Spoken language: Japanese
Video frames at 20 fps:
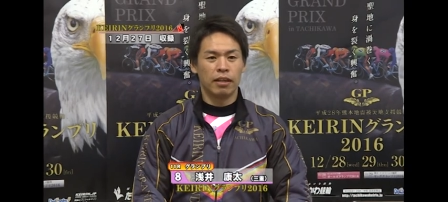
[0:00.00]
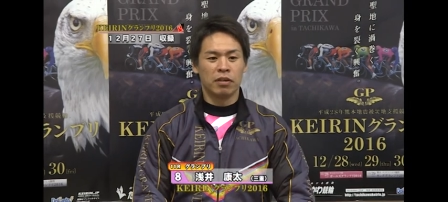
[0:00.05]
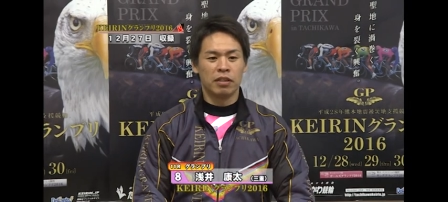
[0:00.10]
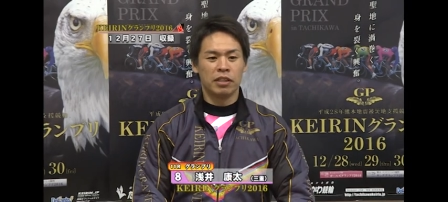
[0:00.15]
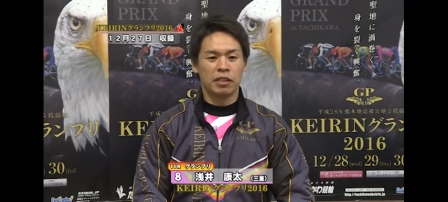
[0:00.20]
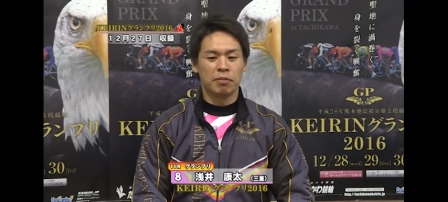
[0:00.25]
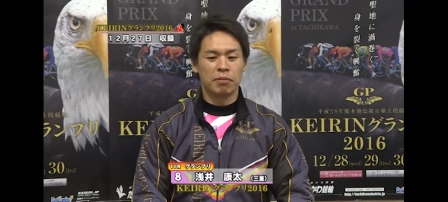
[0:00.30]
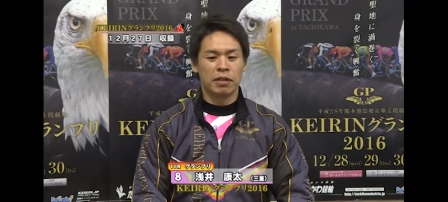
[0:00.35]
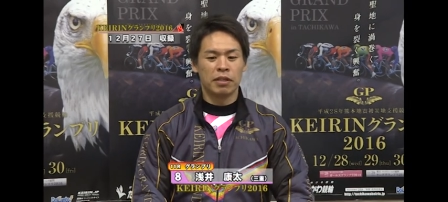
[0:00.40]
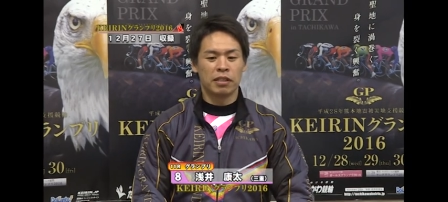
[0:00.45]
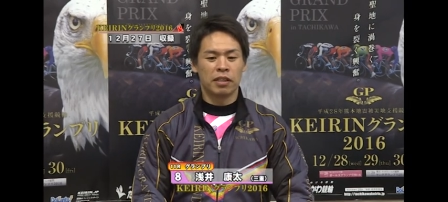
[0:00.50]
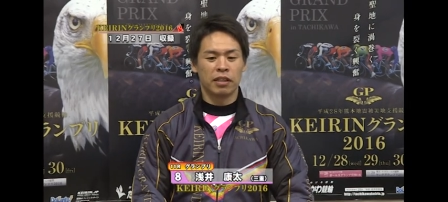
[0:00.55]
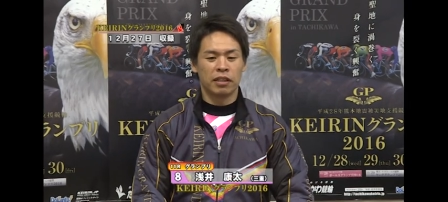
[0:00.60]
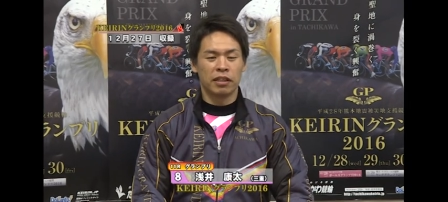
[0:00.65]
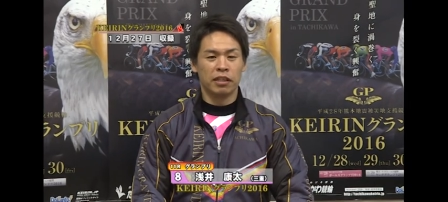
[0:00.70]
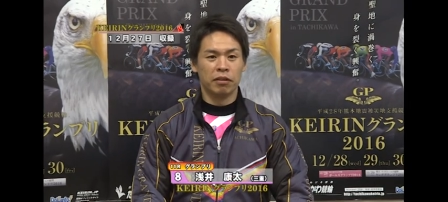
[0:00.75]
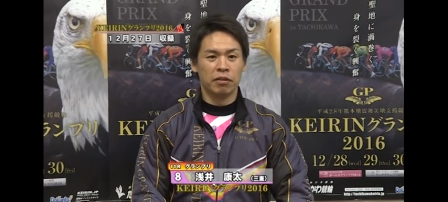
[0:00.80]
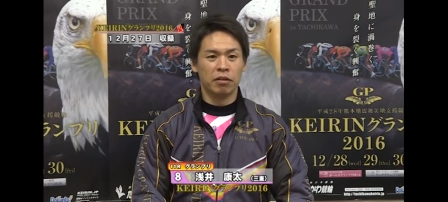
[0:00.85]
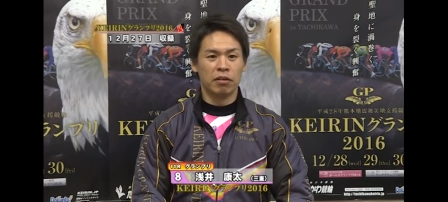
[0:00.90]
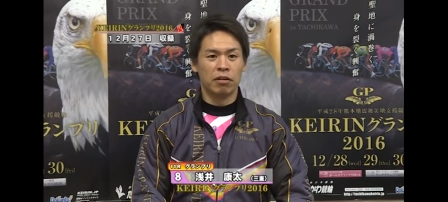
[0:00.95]
一番車っ
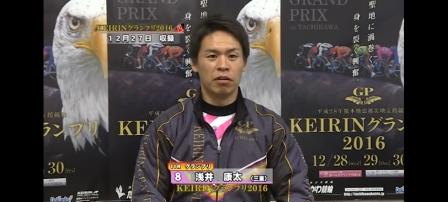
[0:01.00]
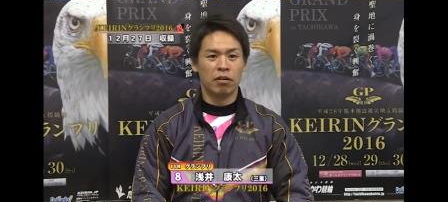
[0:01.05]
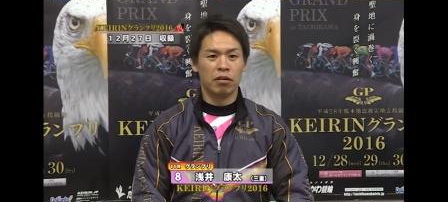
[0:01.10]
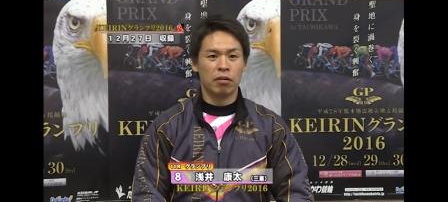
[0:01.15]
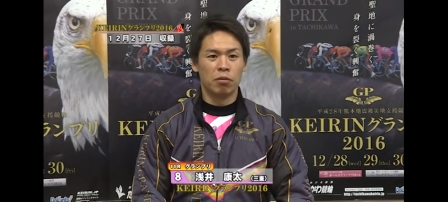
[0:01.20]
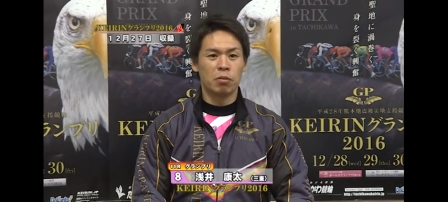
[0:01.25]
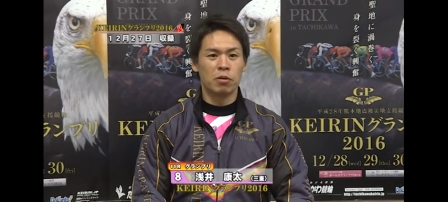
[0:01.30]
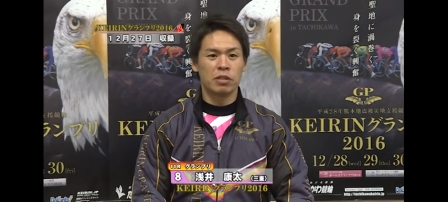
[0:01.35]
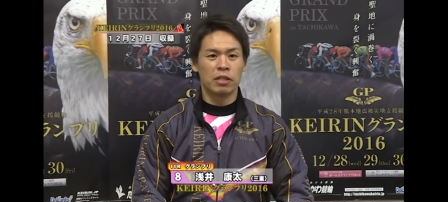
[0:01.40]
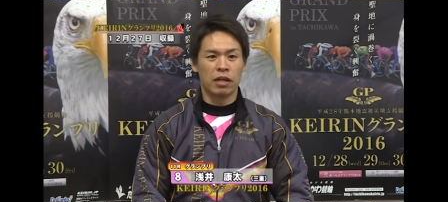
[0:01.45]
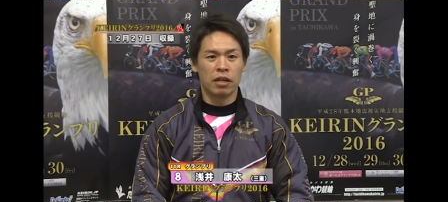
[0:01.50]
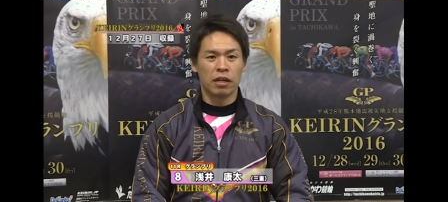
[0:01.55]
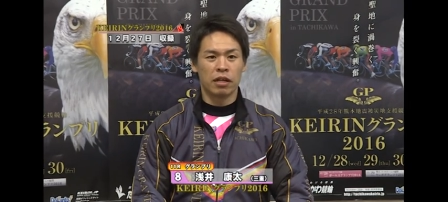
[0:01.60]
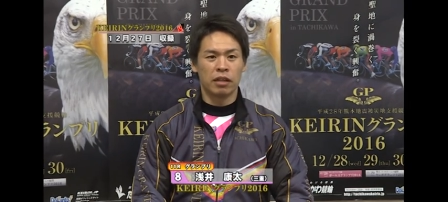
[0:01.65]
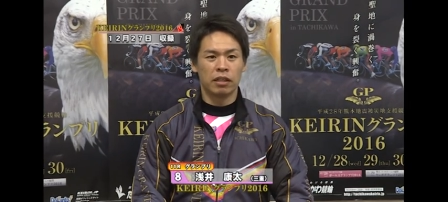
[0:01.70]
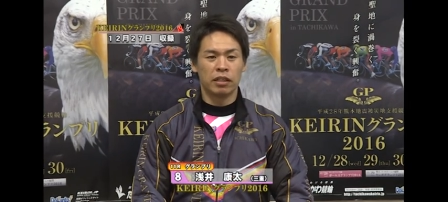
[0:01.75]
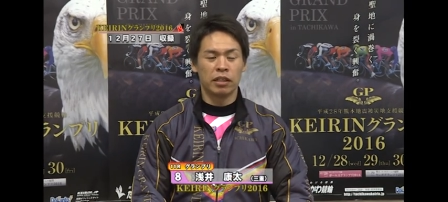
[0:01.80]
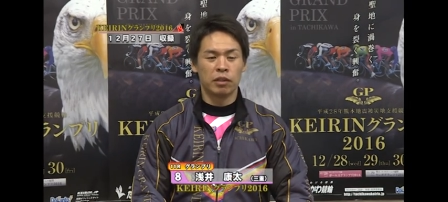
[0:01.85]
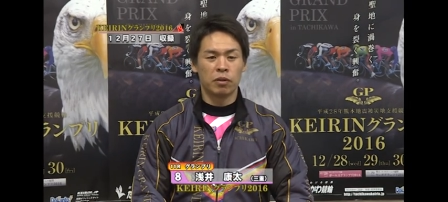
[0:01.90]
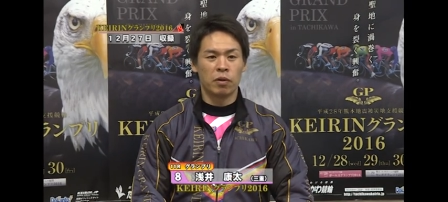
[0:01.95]
ていう重さっ
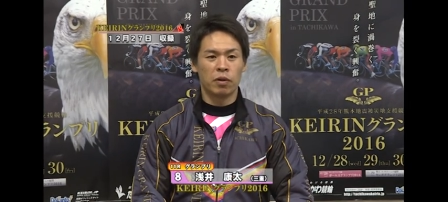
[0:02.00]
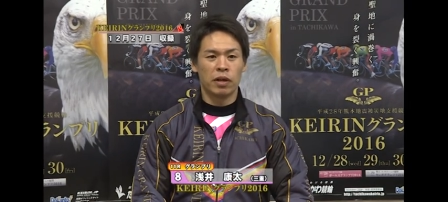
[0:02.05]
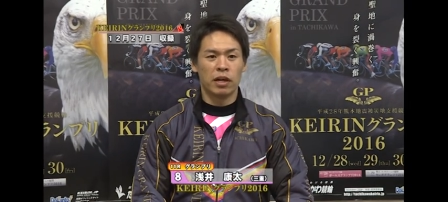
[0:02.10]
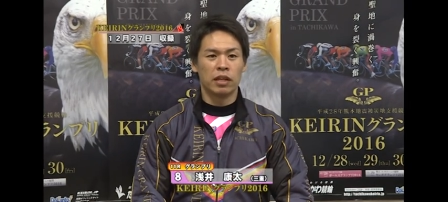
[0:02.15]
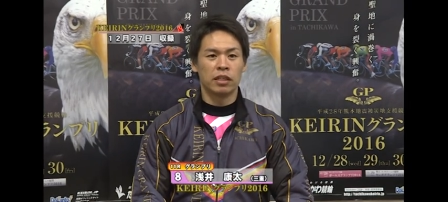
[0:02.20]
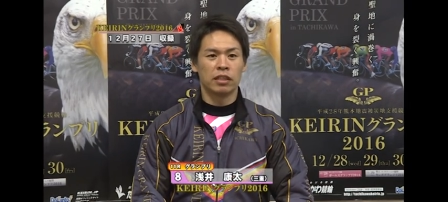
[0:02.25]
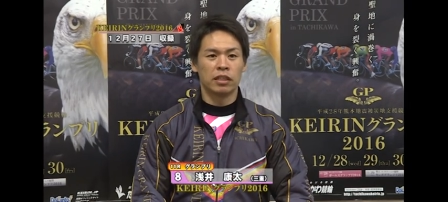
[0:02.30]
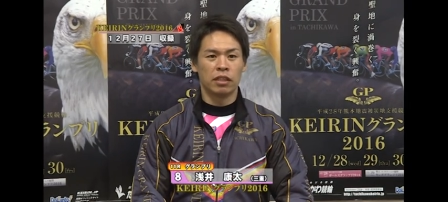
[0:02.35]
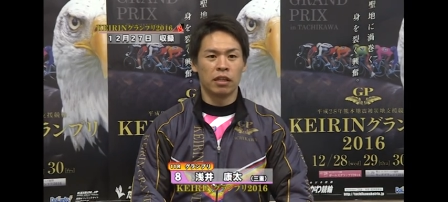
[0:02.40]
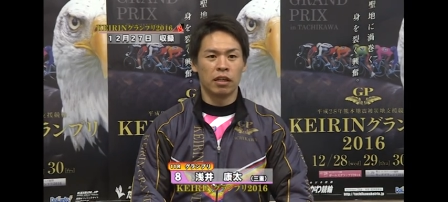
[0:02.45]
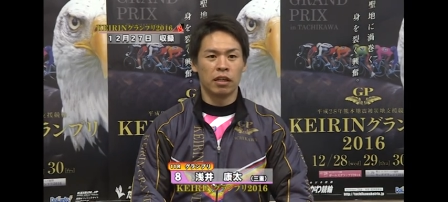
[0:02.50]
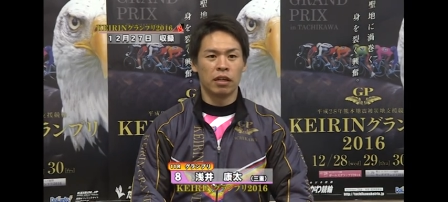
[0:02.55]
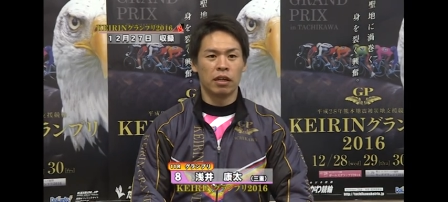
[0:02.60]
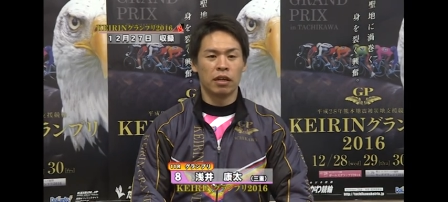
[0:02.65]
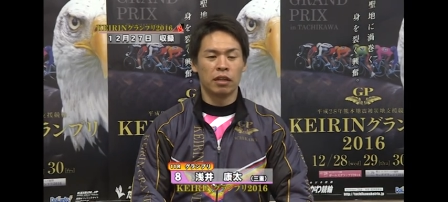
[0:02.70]
ていうのを感じて